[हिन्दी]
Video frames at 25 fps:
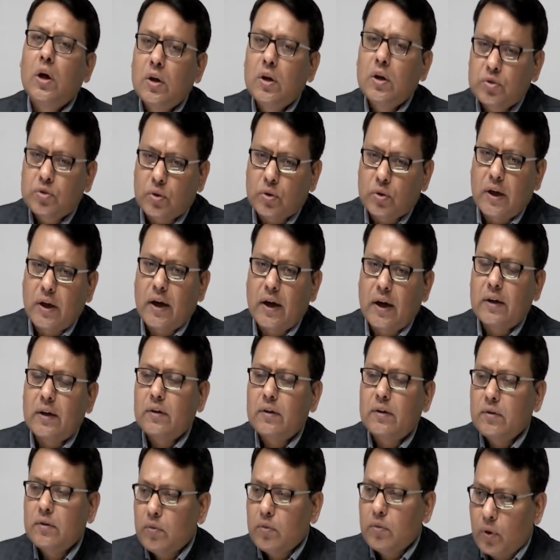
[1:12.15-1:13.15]
सो दैट
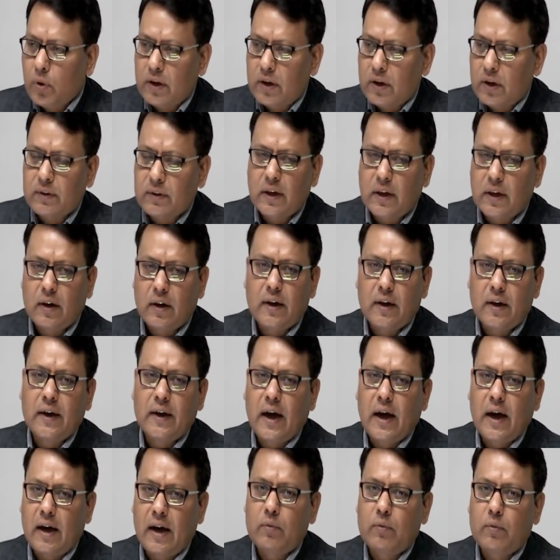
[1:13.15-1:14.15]
वट एवर द लर्निंग आई
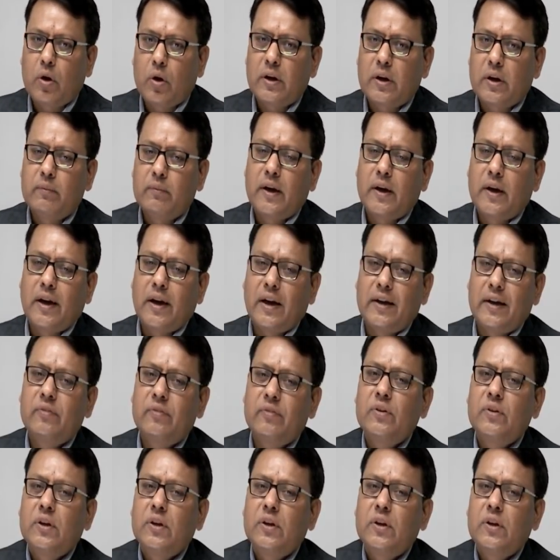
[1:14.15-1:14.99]
हैव गॉट इन माई लाइफ